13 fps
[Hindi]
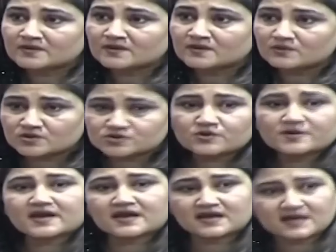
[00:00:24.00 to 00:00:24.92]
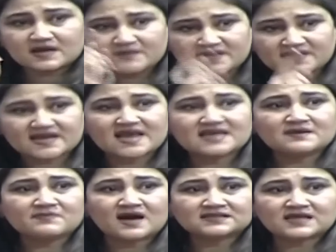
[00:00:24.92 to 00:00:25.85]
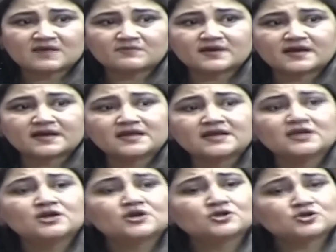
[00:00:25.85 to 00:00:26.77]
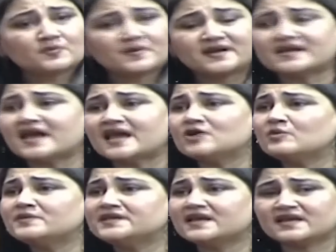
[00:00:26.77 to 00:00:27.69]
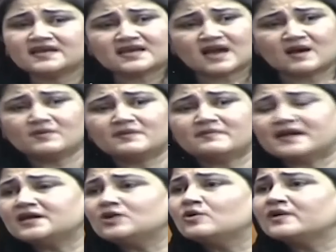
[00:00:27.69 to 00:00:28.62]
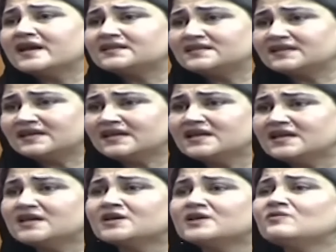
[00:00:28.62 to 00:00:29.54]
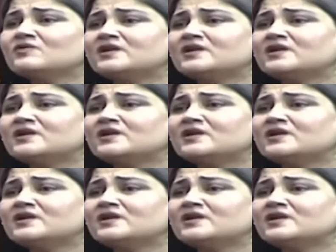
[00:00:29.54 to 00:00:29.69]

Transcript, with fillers: जिस पर नसरुल्ला मलिक ने जवाब देते हुए कहा कि वो भी आपको 2018 से पहले नहीं जानते थे